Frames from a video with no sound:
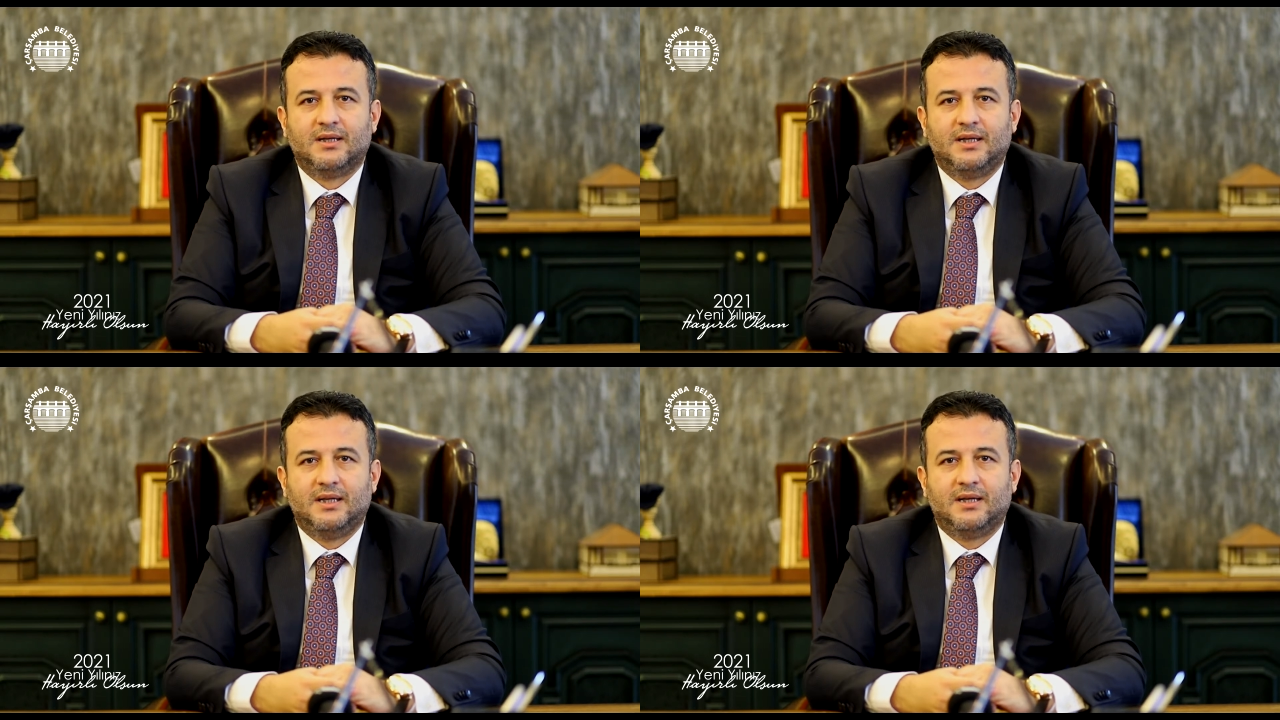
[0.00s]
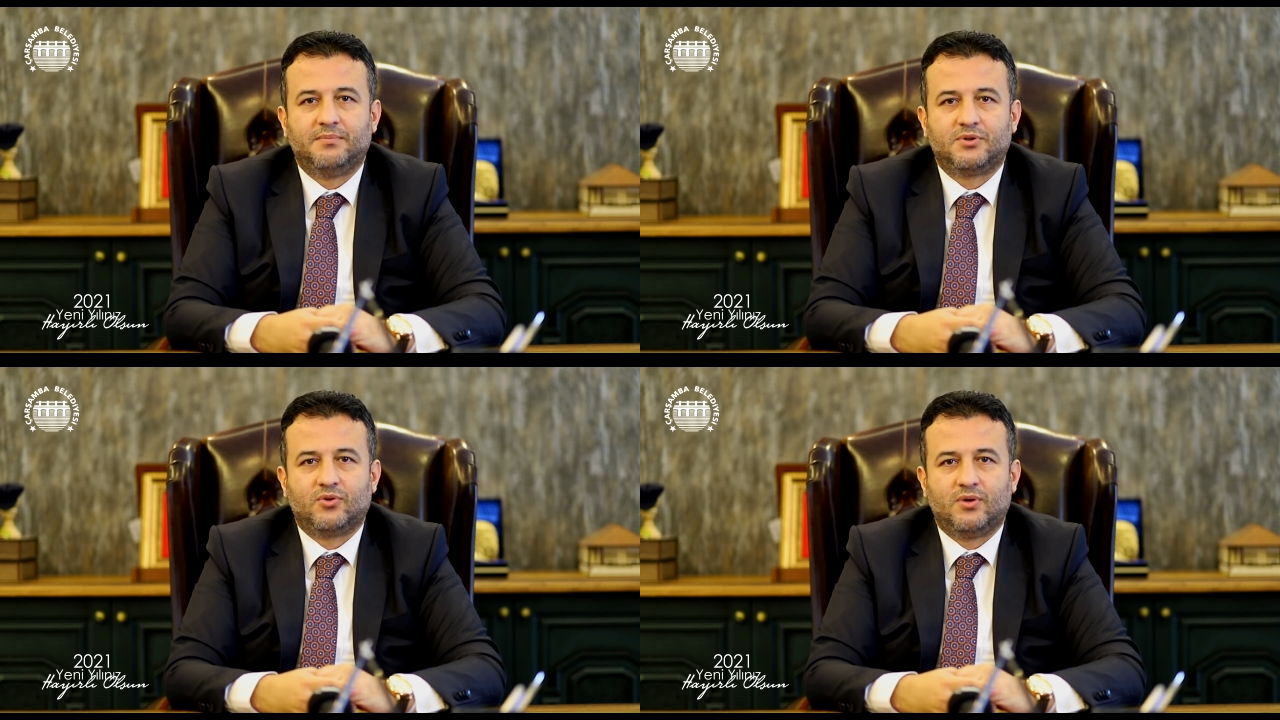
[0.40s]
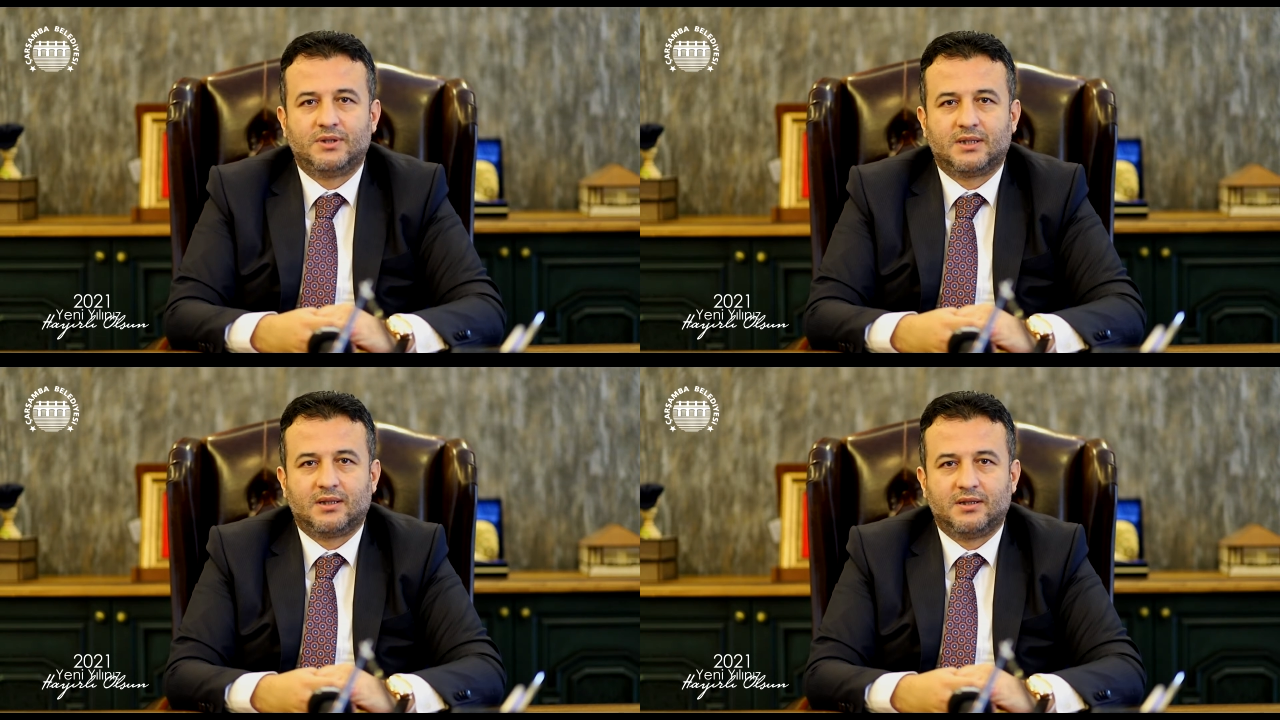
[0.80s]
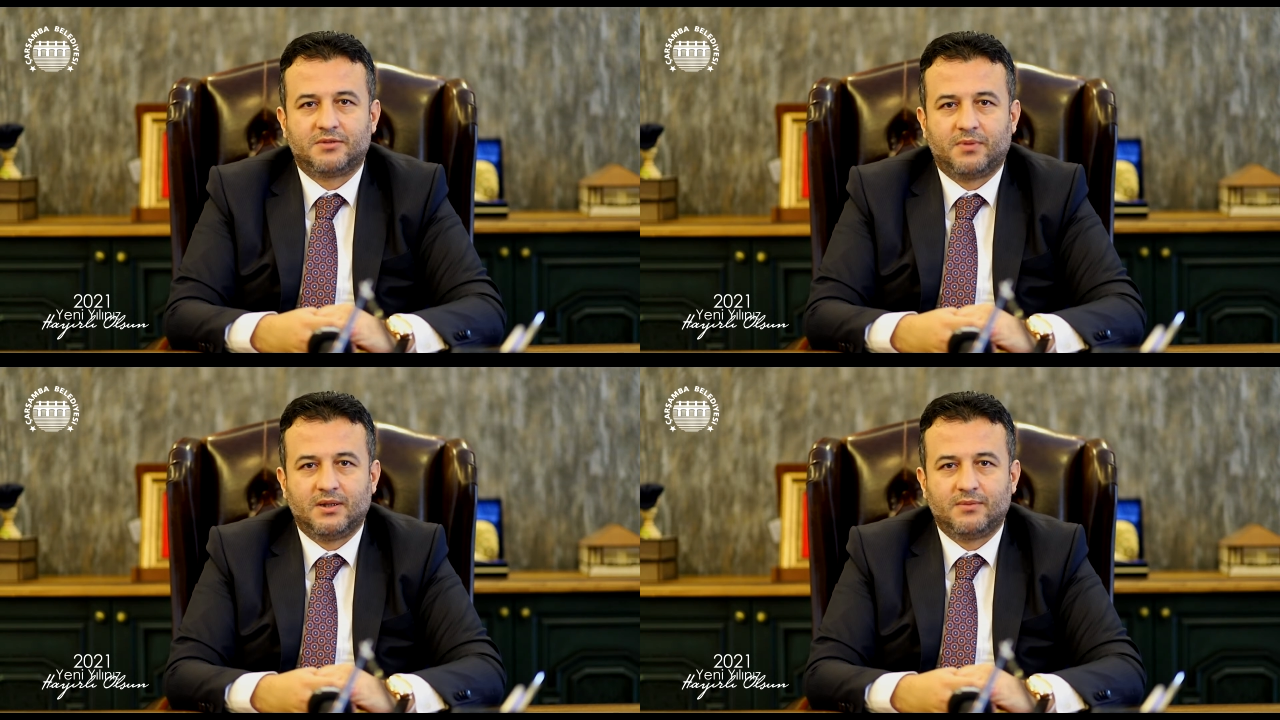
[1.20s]
yine psikolojik
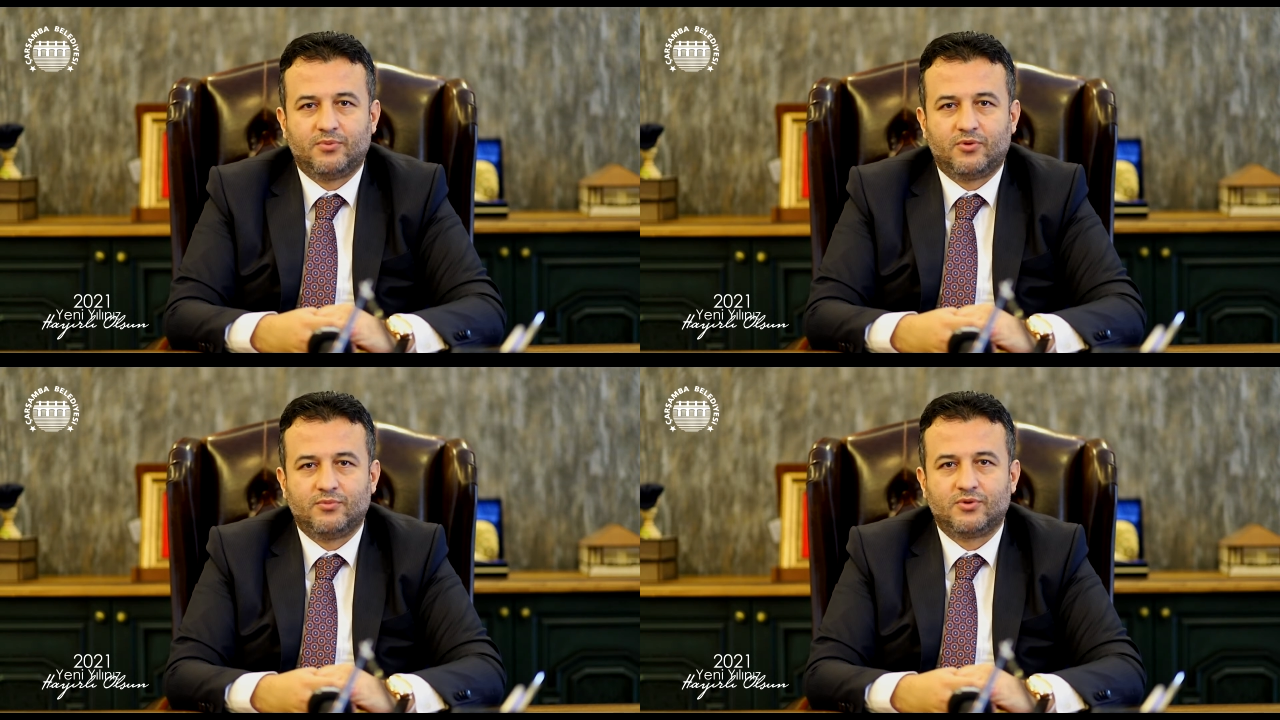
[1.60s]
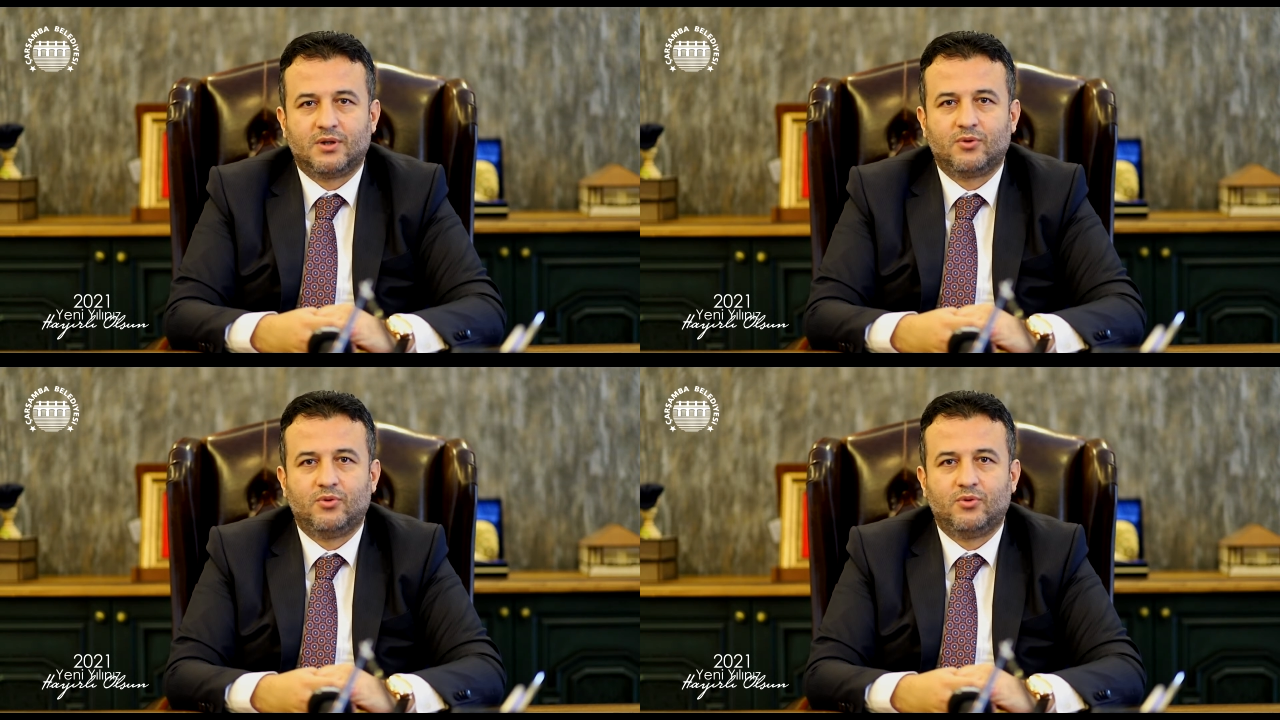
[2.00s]
danışmanlık büromuzda